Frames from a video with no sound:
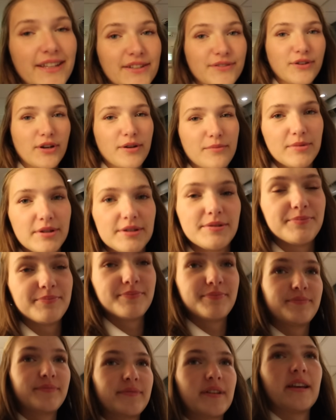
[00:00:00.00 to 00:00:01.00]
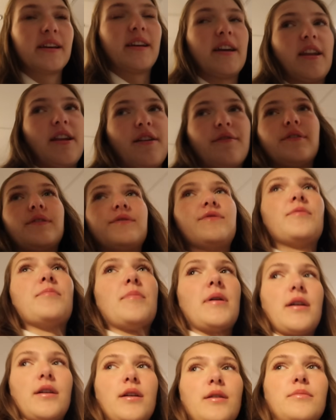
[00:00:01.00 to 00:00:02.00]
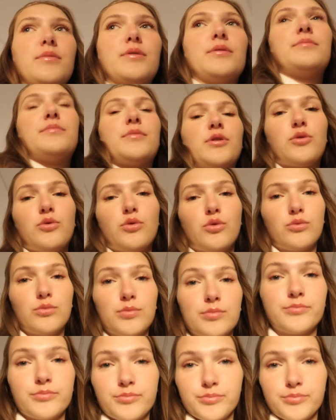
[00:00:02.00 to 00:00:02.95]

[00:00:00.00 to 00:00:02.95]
Ich freue mich. Keine Ahnung, was wir machen, aber mal gucken.